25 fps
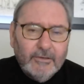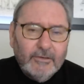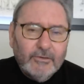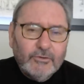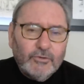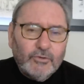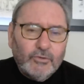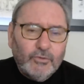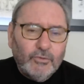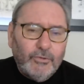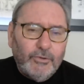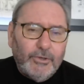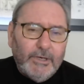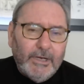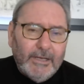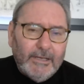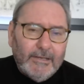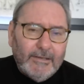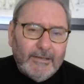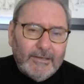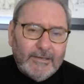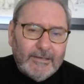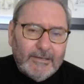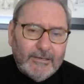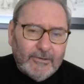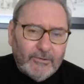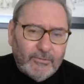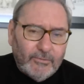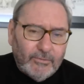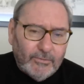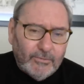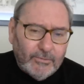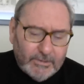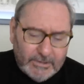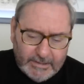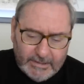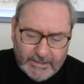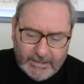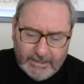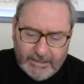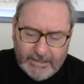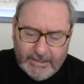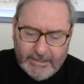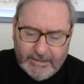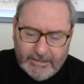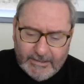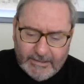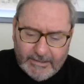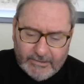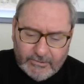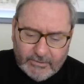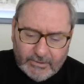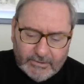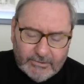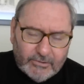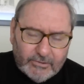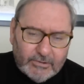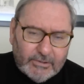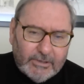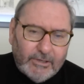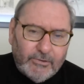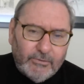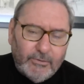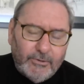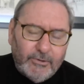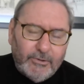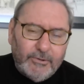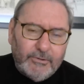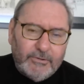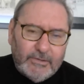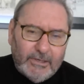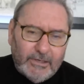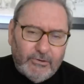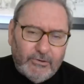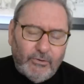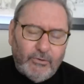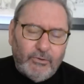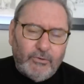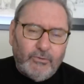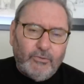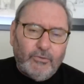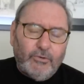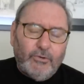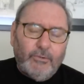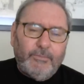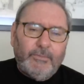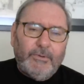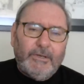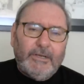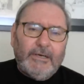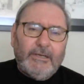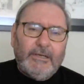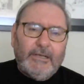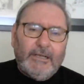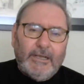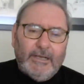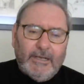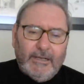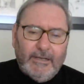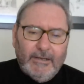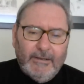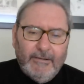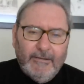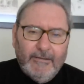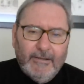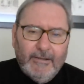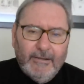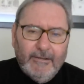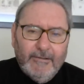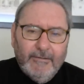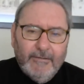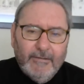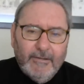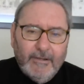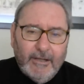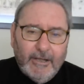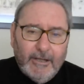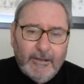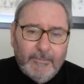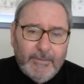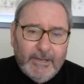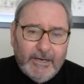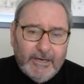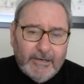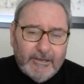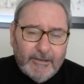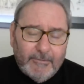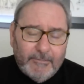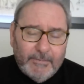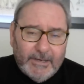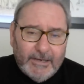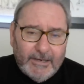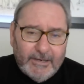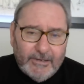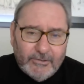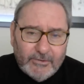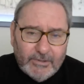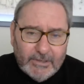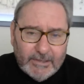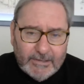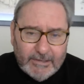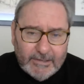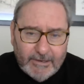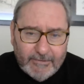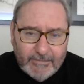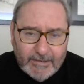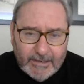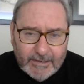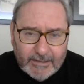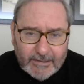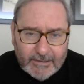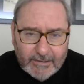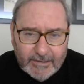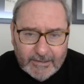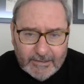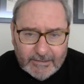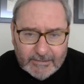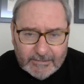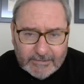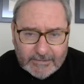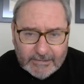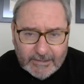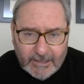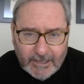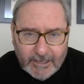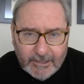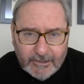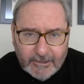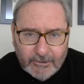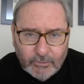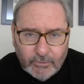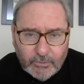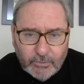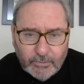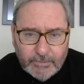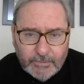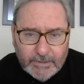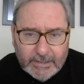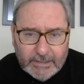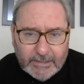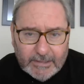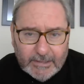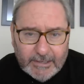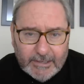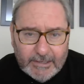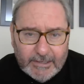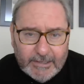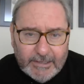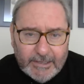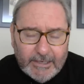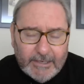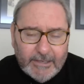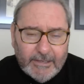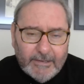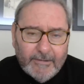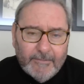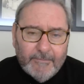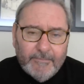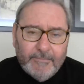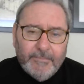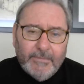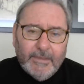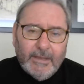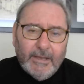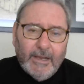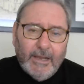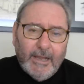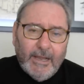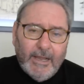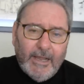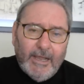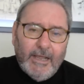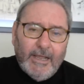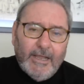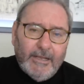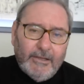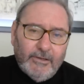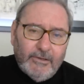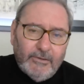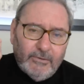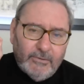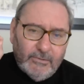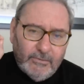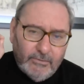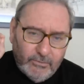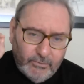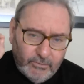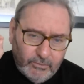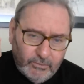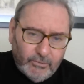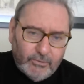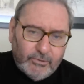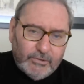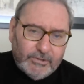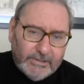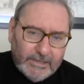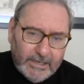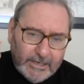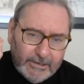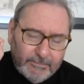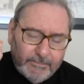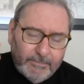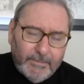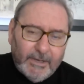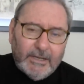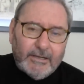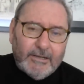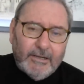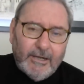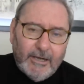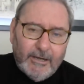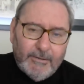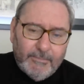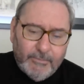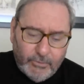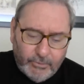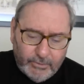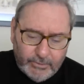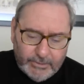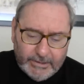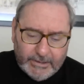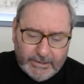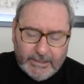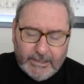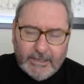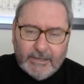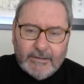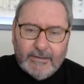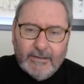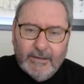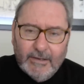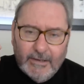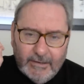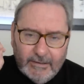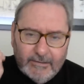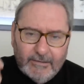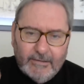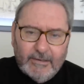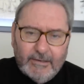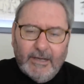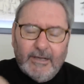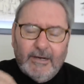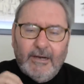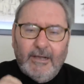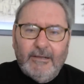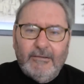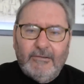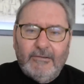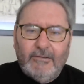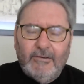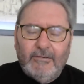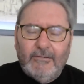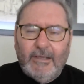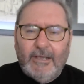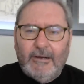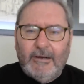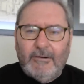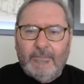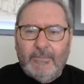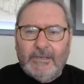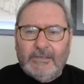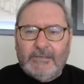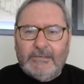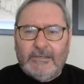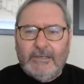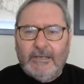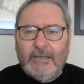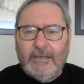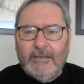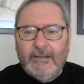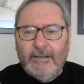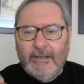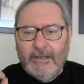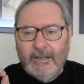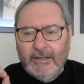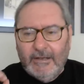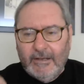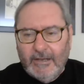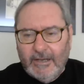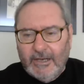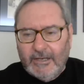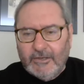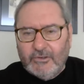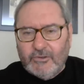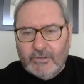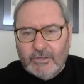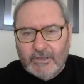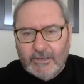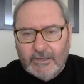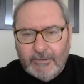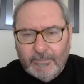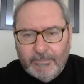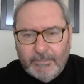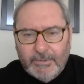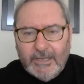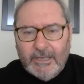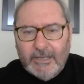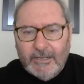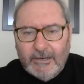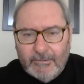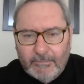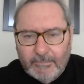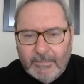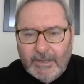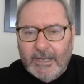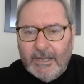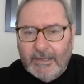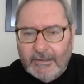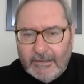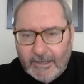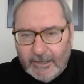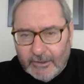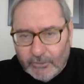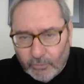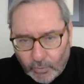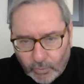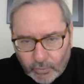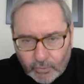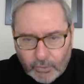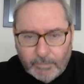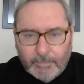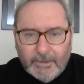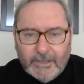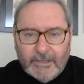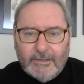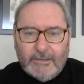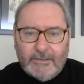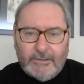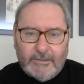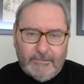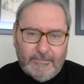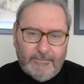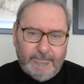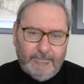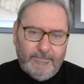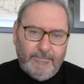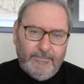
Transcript: Suriye'deki Türkiye aleyhine çalışan o terör gruplarına Amerika Birleşik Devletleri Silahlı Kuvvetleri'nin en yüksek makamı olarak garanti vermesi açık bir meydan okumadır.